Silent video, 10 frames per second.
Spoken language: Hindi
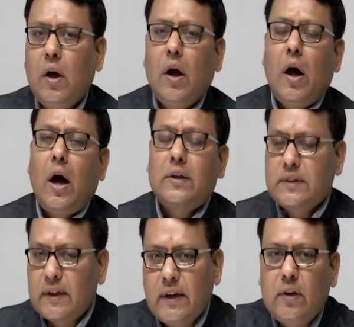आज के
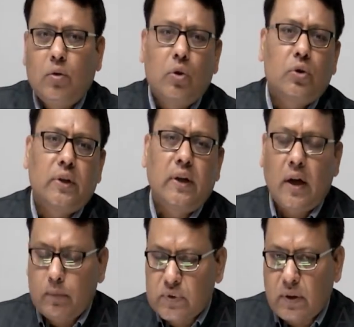दिन डोंट यू थिंक
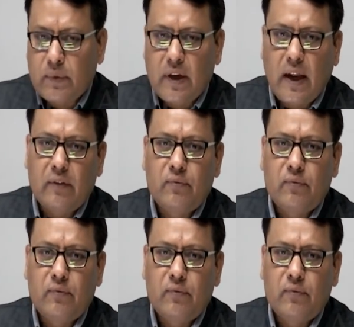हम सबकी लाइफ